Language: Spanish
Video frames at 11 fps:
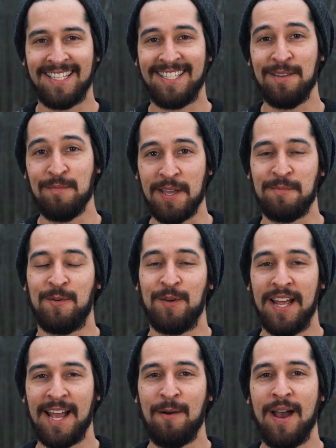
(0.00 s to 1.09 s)
Así mismo,
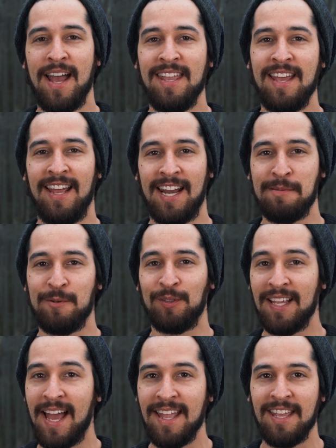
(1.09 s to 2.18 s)
una cabaña en las
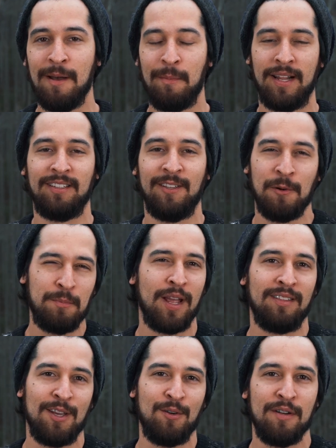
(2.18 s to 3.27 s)
montañas para tener un
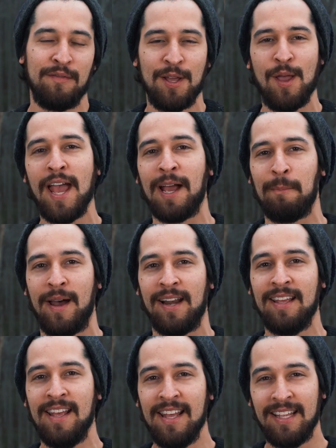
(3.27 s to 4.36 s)
poquitico de frío y
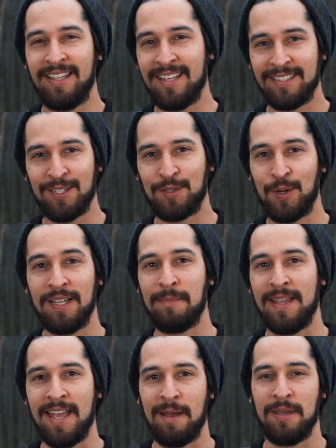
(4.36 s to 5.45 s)
escapar de ese sol de
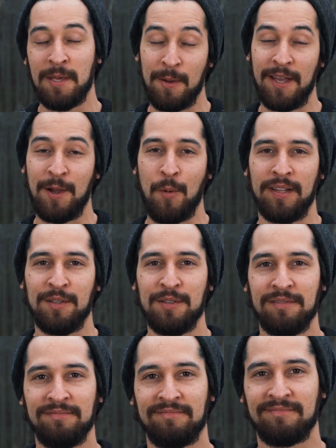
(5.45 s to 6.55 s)
Miami de vez en cuando.
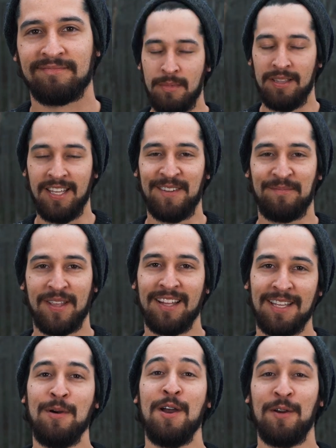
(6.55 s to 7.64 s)
No mentira,
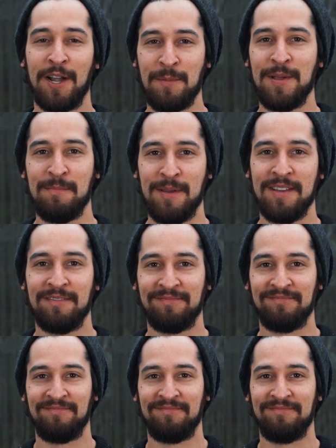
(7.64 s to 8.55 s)
estamos en un Airbnb.